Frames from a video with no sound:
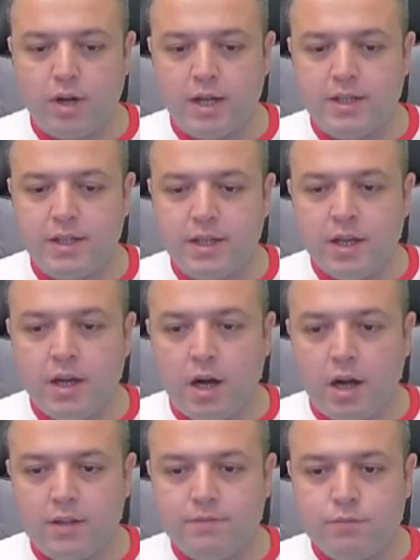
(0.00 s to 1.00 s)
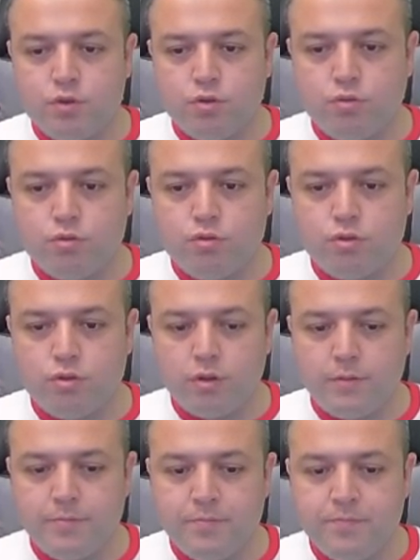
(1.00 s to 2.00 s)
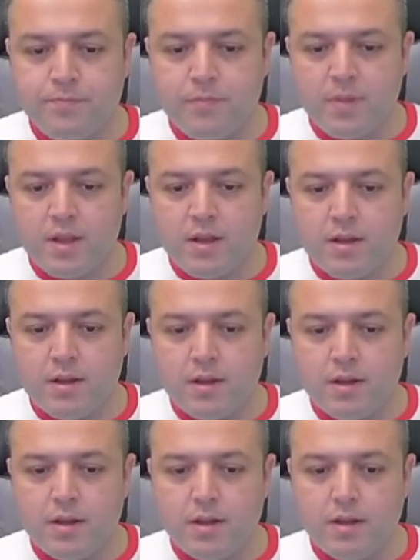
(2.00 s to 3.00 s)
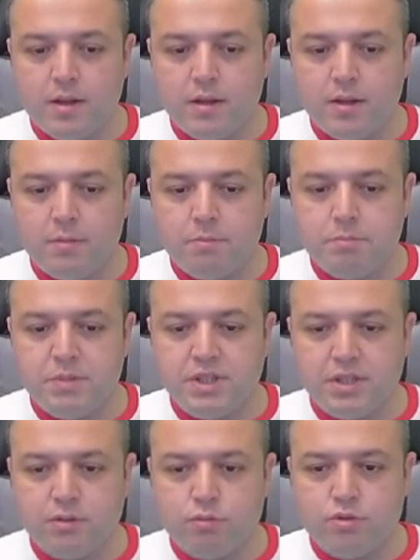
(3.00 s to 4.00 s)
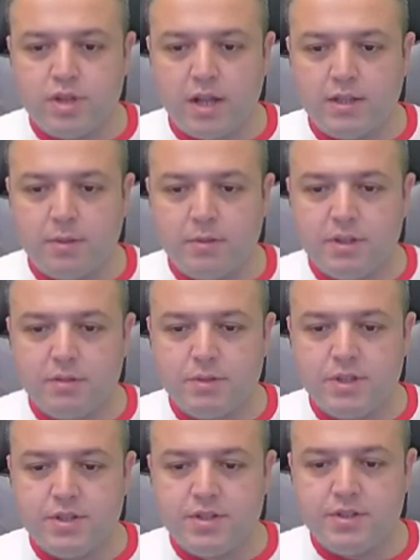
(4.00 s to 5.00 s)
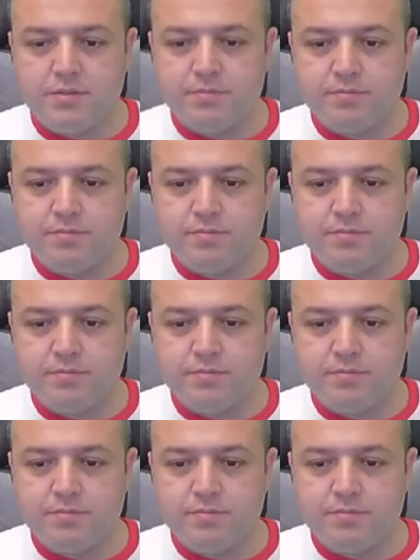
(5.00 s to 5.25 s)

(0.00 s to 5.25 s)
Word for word: Hani alt vücut gücünü e, bir tık yükseltebilir miyiz?